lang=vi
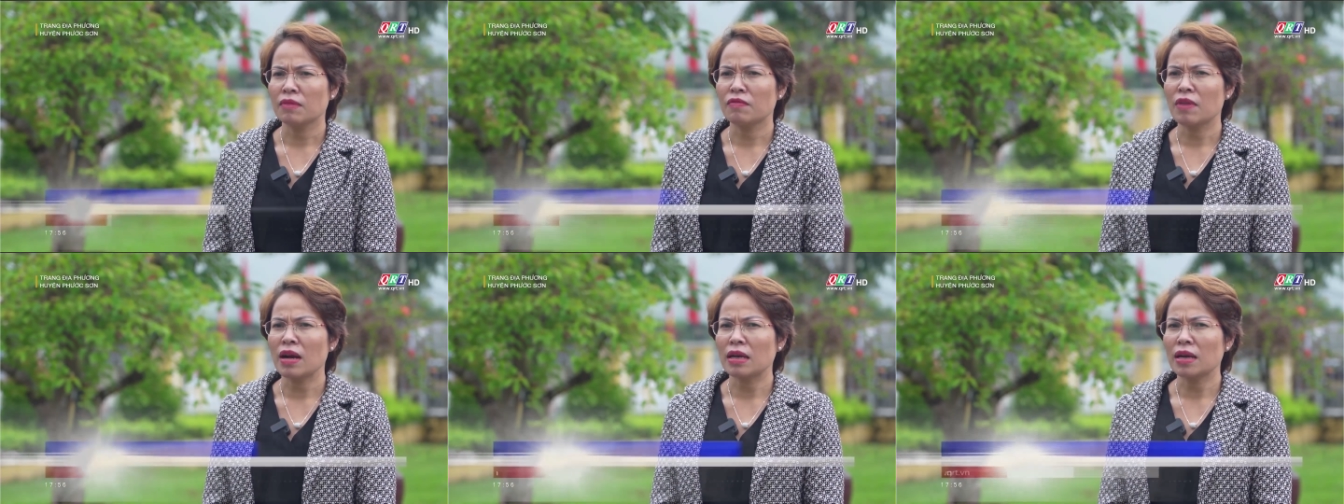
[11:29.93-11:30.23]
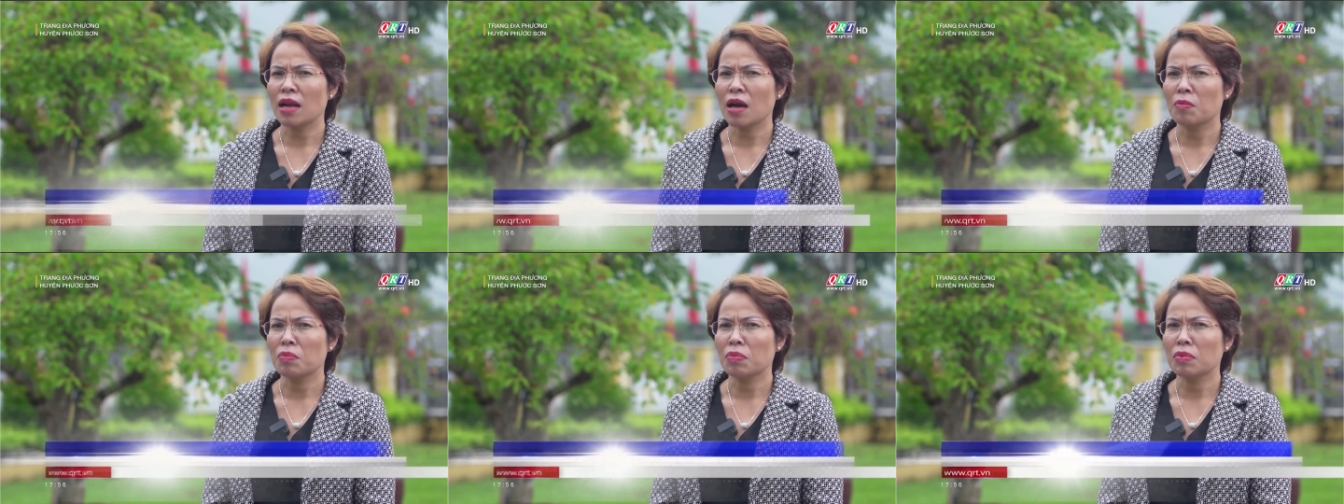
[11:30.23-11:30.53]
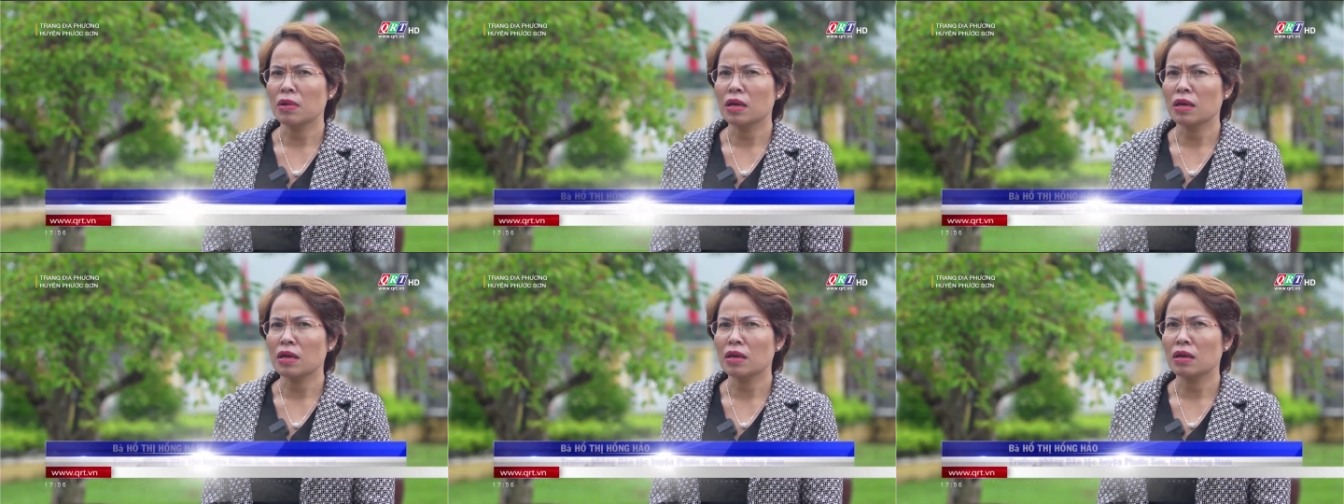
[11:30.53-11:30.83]
vận
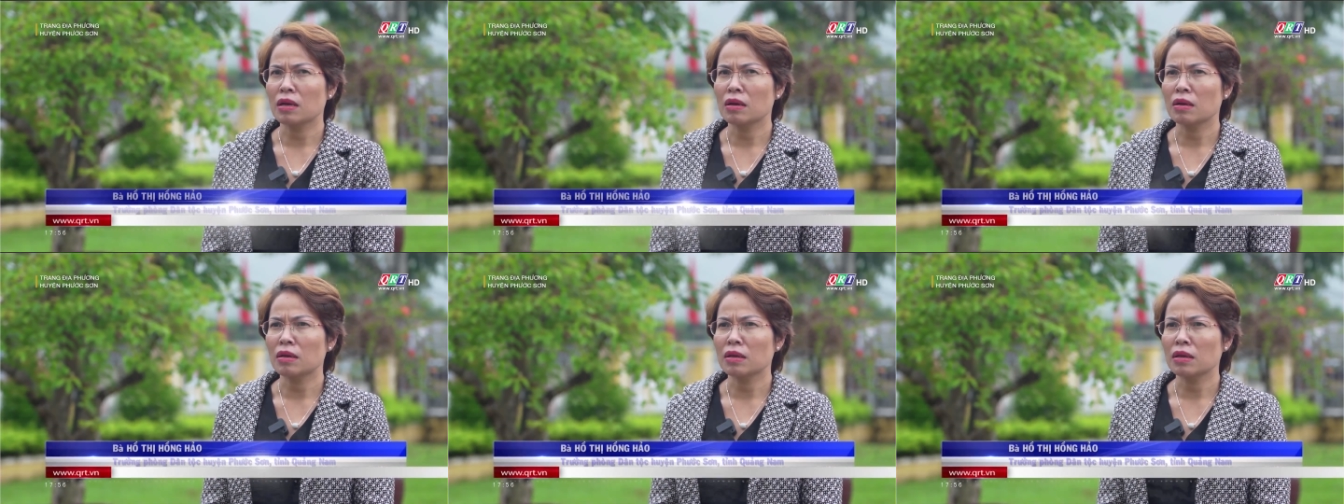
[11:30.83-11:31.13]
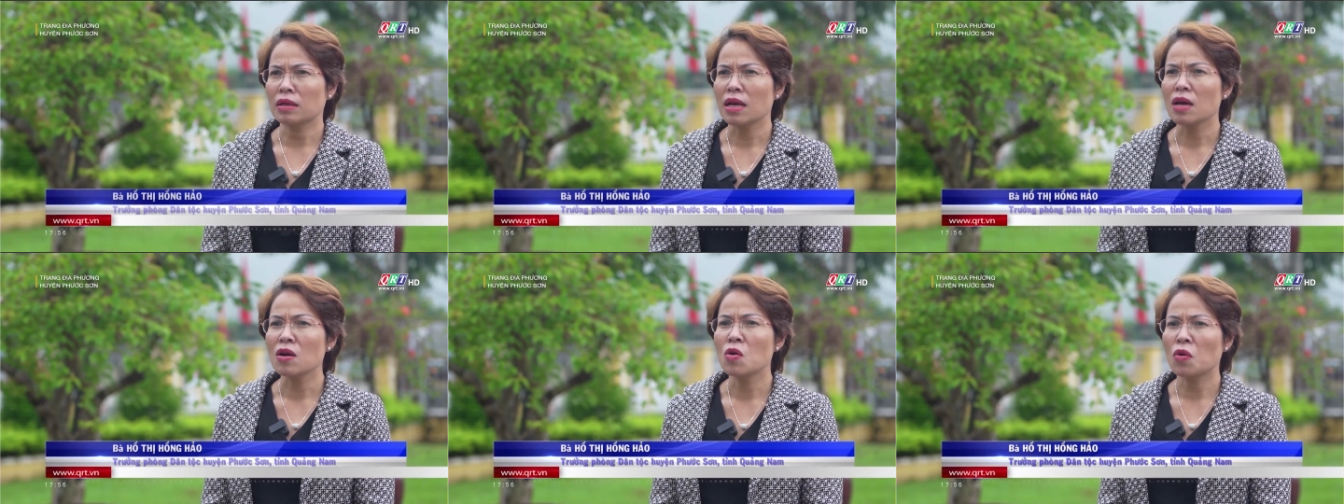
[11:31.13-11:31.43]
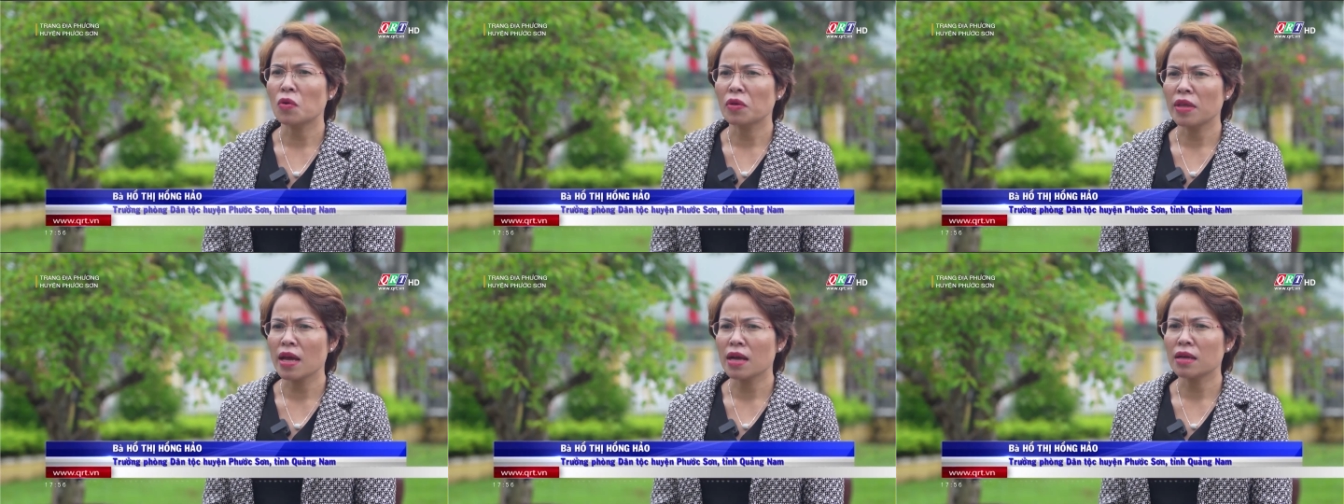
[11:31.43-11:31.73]
động các
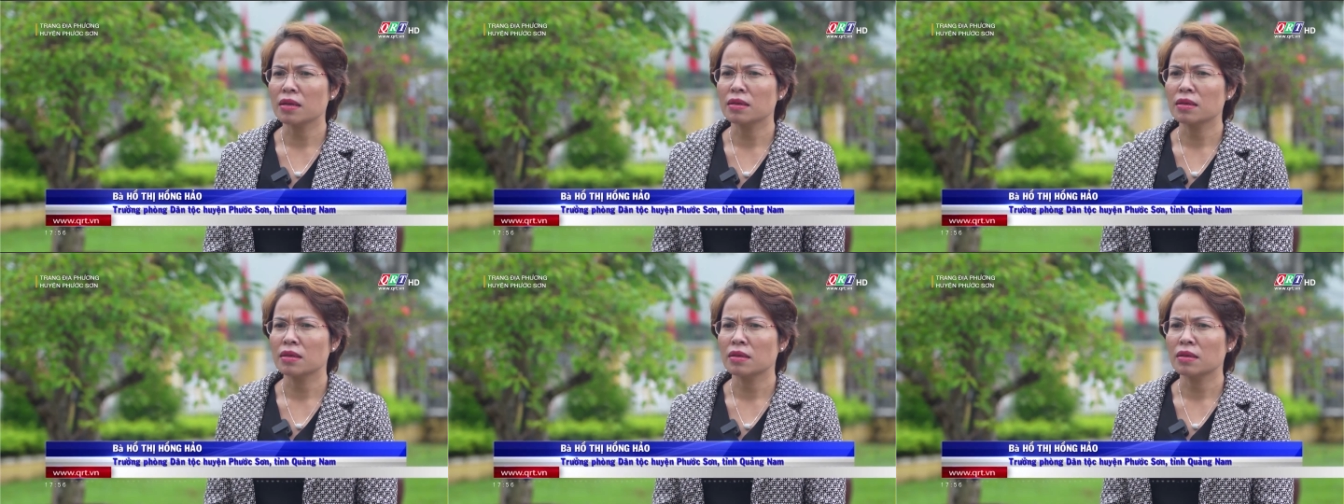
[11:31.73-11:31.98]
hộ dân,